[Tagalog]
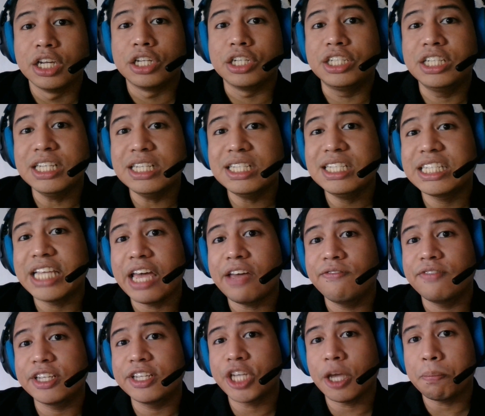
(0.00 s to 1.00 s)

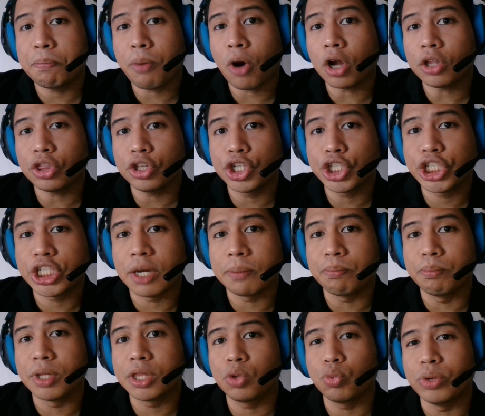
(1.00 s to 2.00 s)
GSave is a partnership
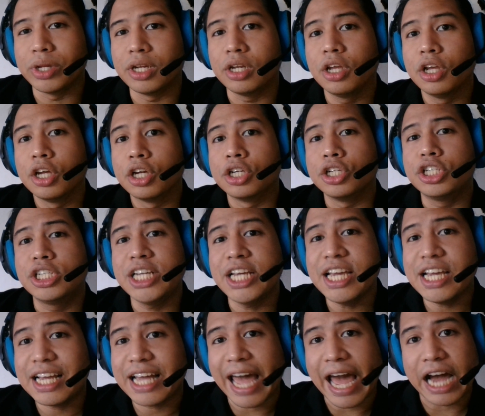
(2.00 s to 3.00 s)
between
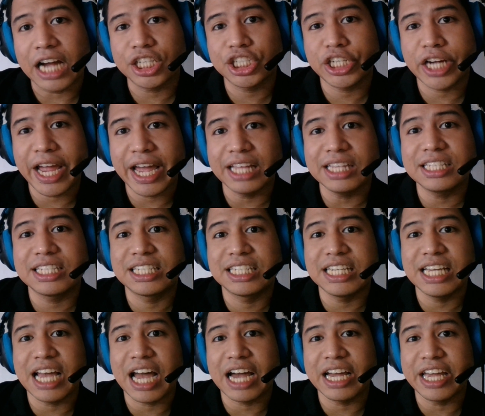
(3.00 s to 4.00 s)
GCash and
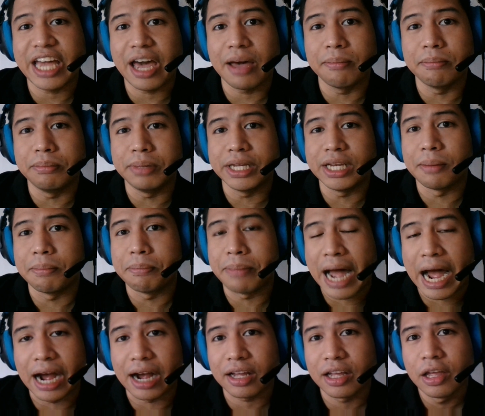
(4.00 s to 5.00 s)
CIMB na bank.